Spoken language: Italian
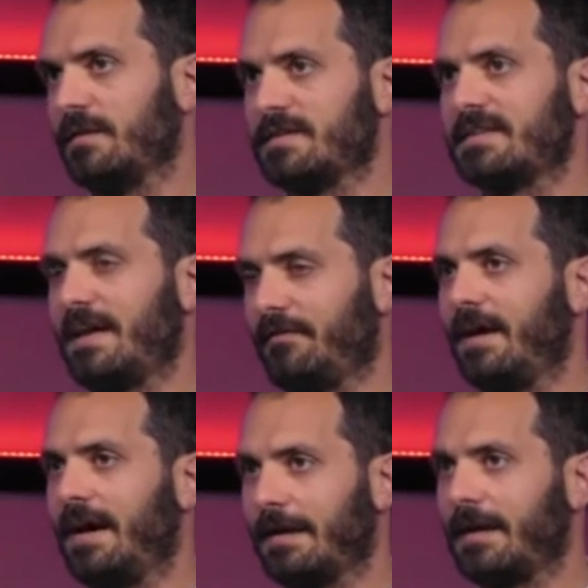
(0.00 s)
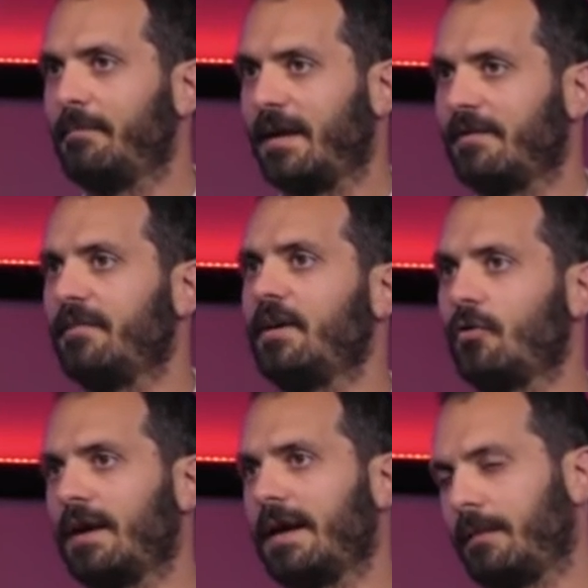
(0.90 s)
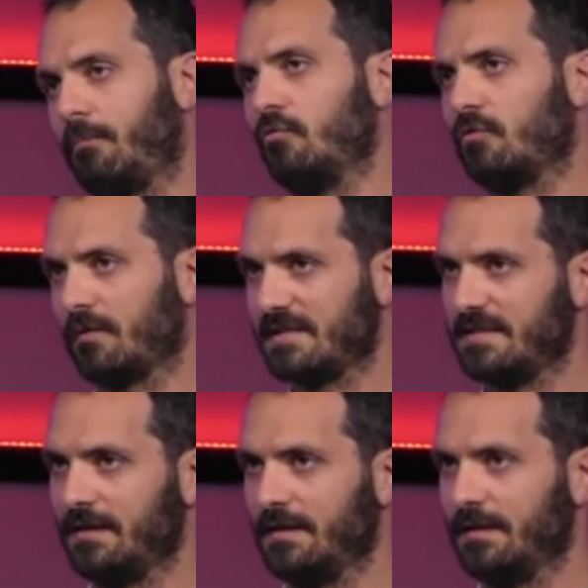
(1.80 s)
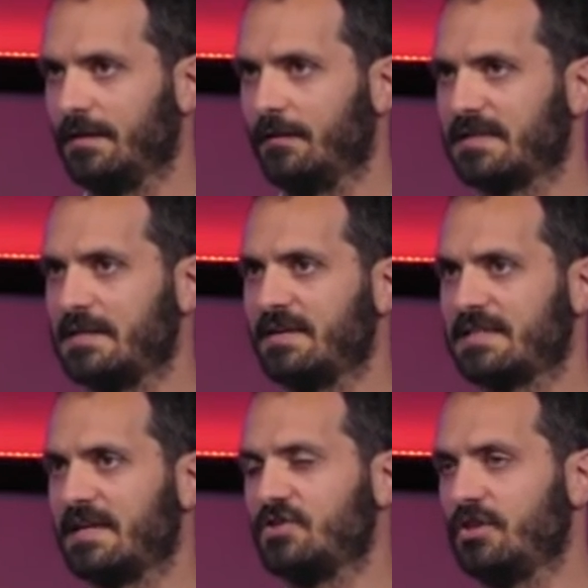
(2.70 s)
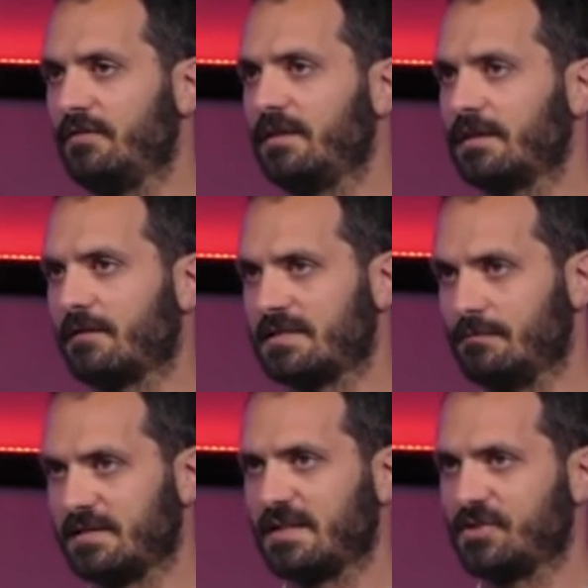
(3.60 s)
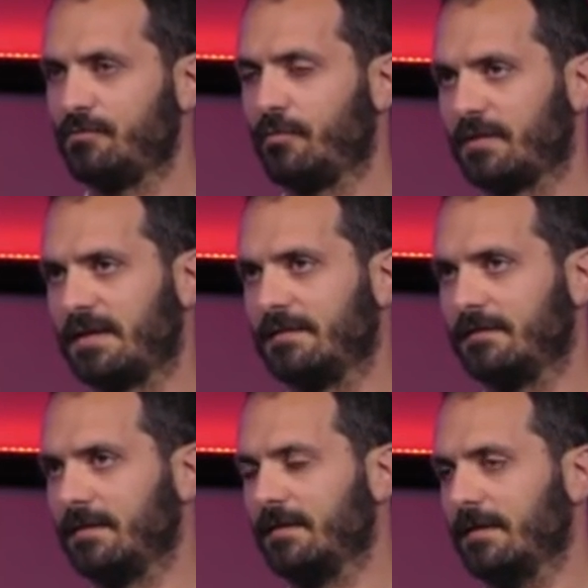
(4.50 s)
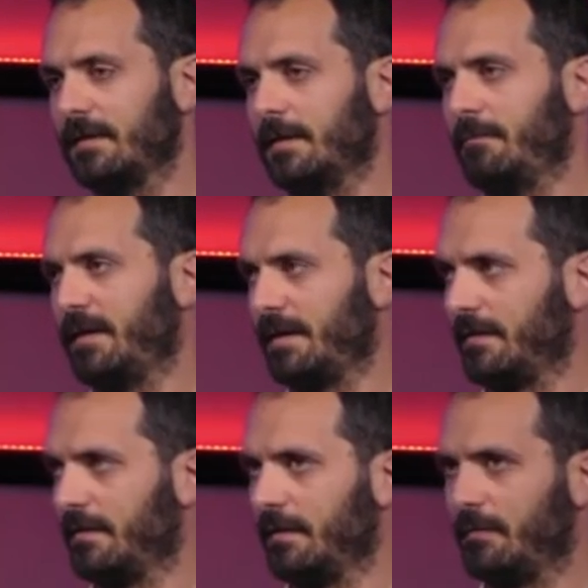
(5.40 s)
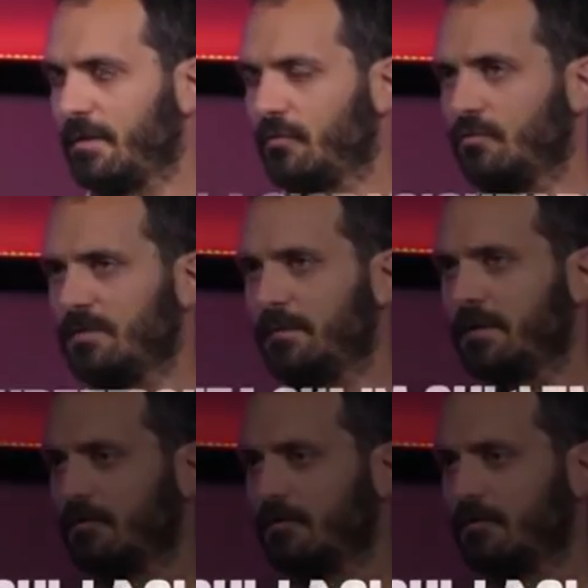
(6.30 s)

serve anche per veicolare appunto questi, questi messaggi di vita, questi messaggi importanti per, per tutti. Per